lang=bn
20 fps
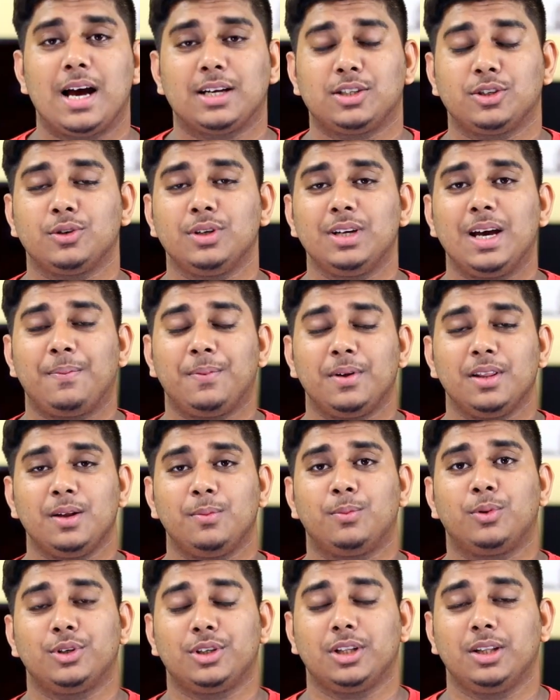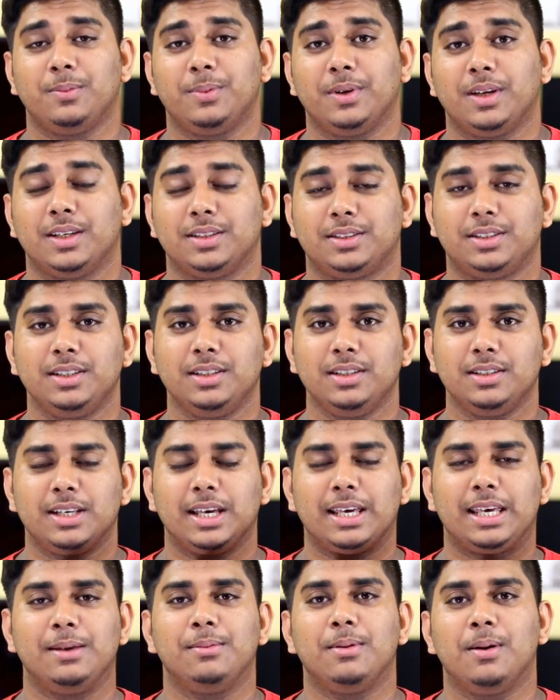আশা করি আপনাদের বোঝাতে পেরেছি
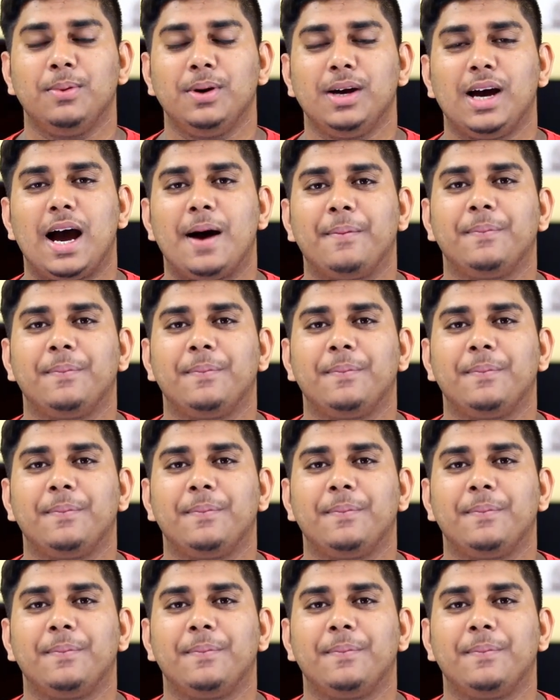যে কিভাবে